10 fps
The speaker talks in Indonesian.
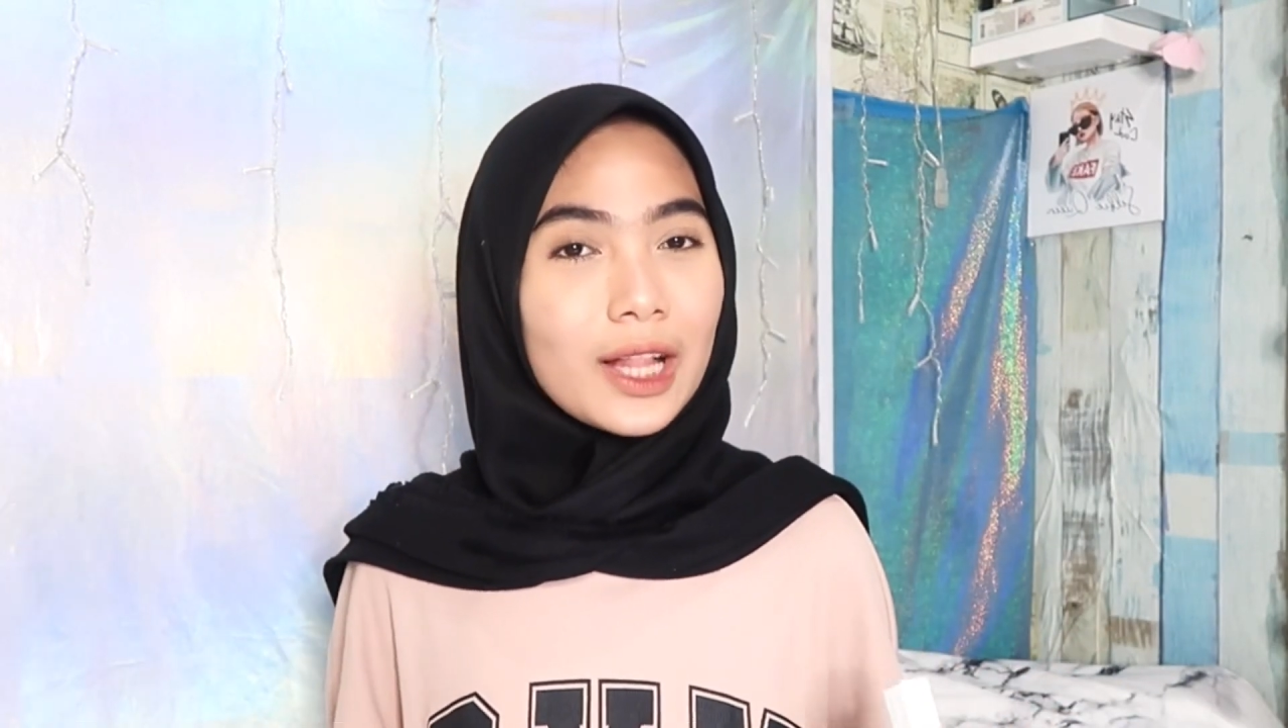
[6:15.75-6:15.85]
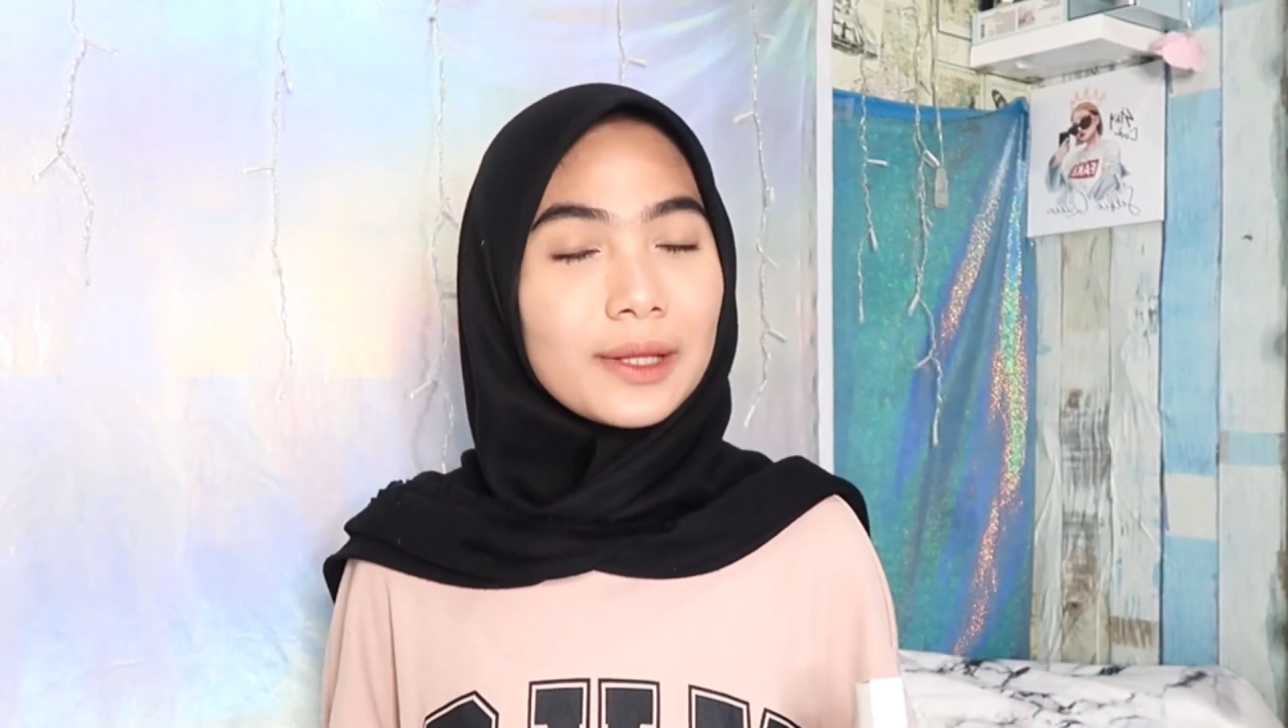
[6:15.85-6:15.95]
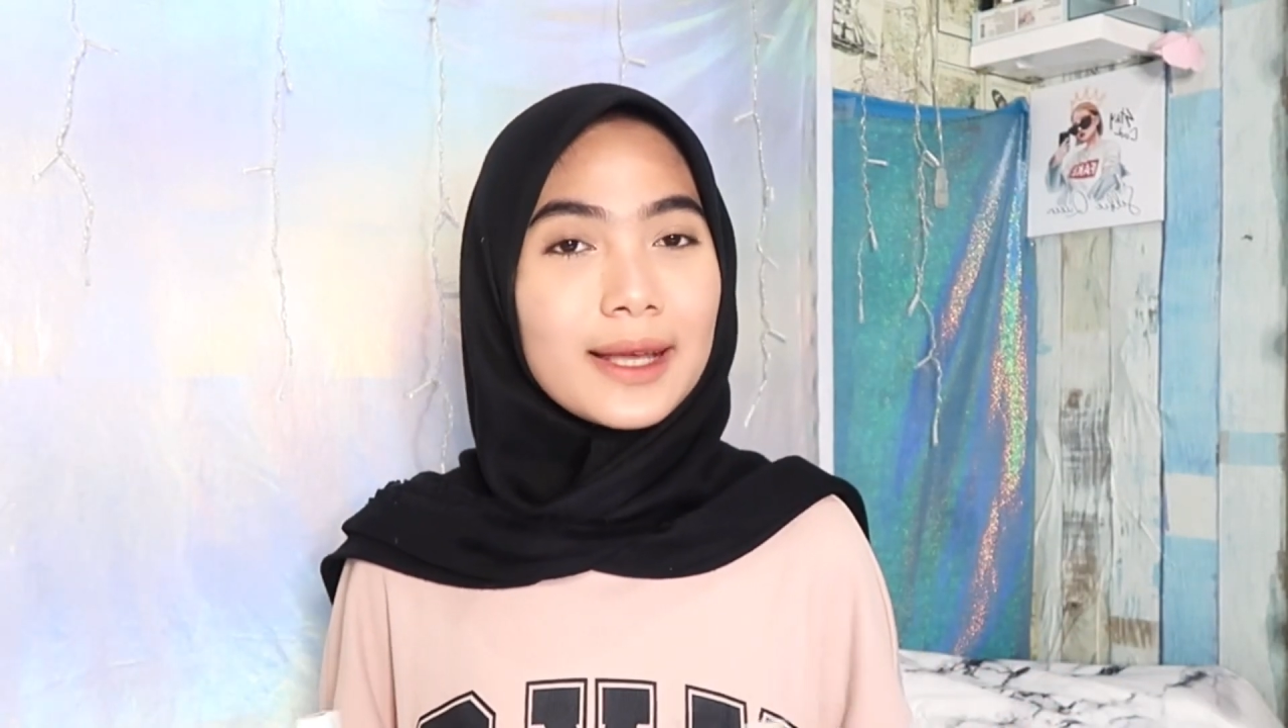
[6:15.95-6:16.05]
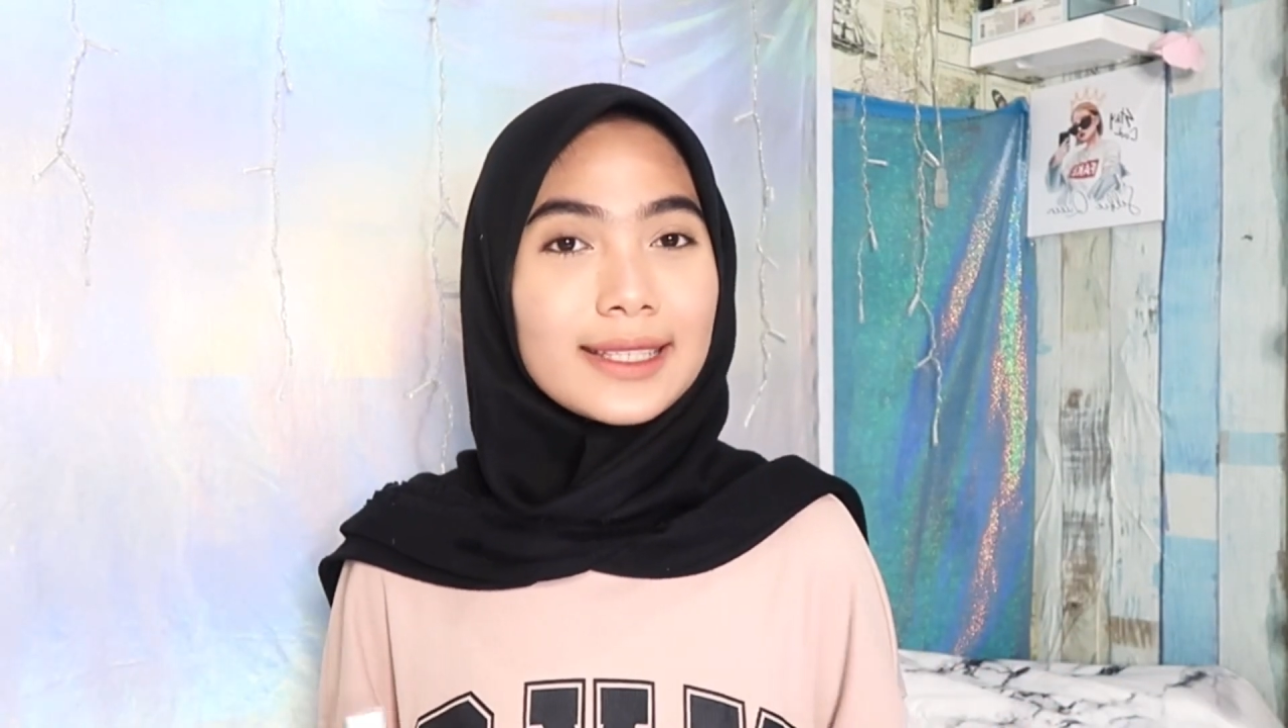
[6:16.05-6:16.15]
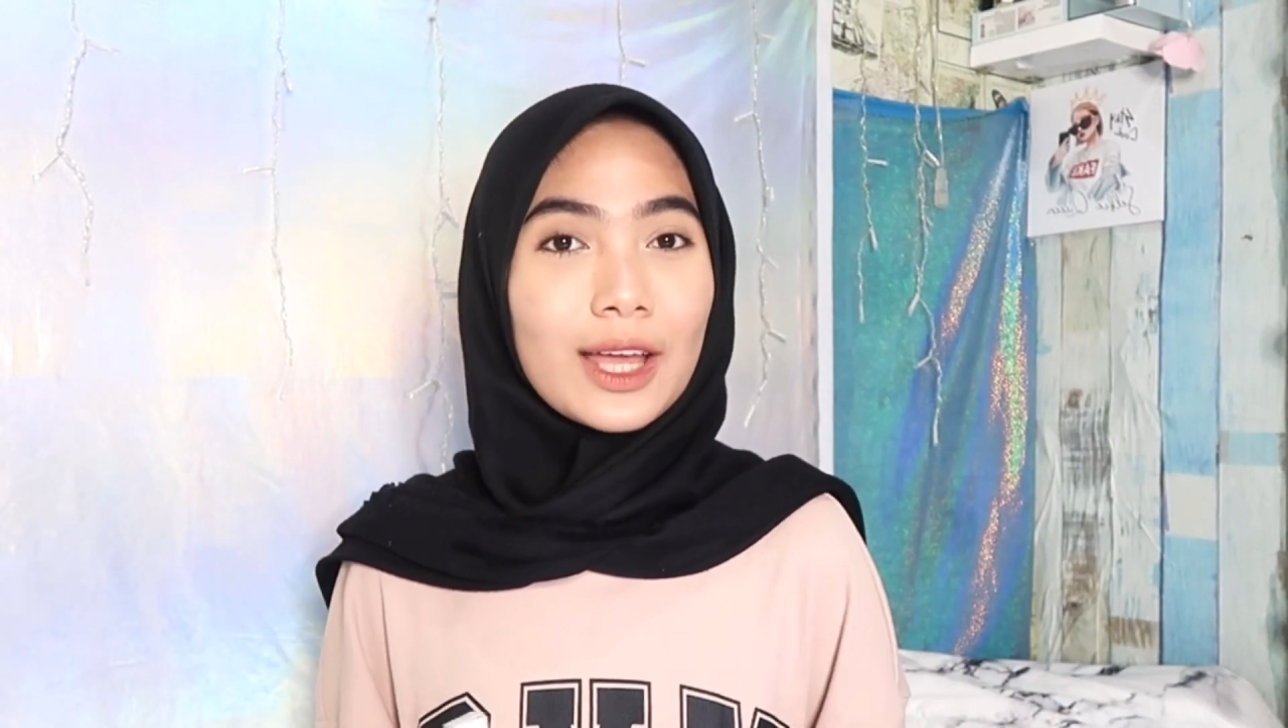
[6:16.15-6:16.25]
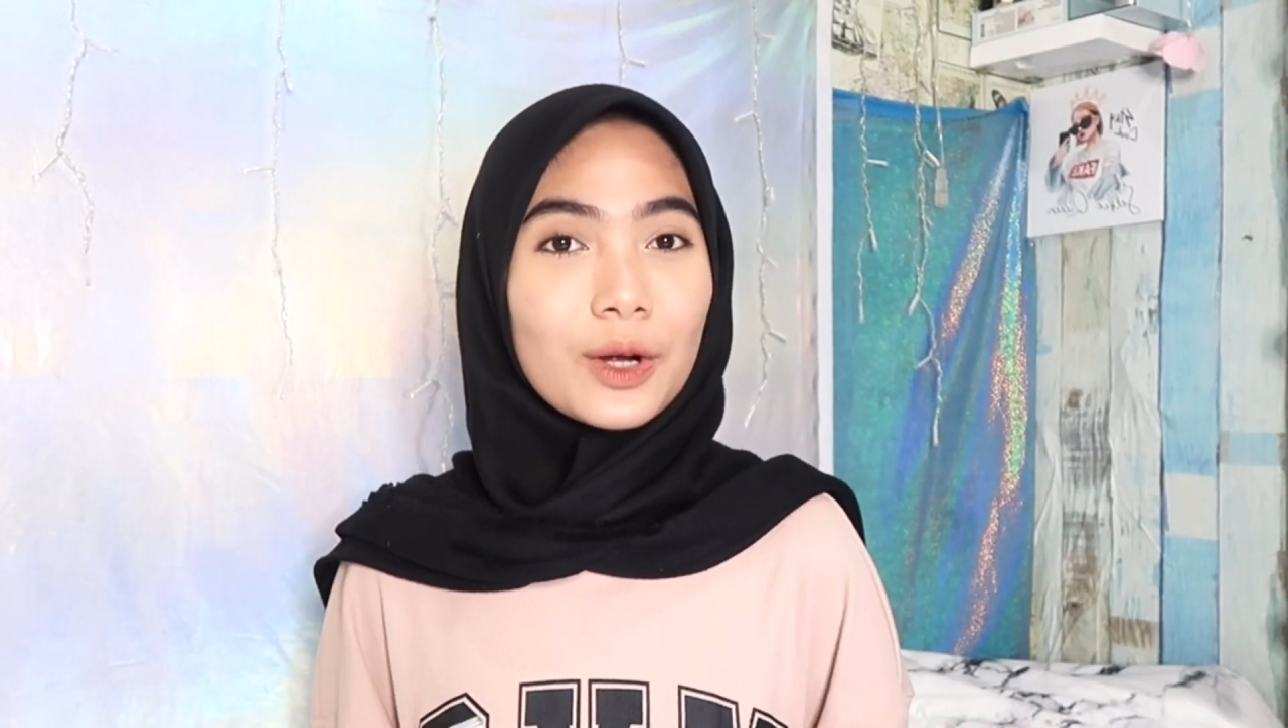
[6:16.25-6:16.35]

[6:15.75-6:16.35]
oil base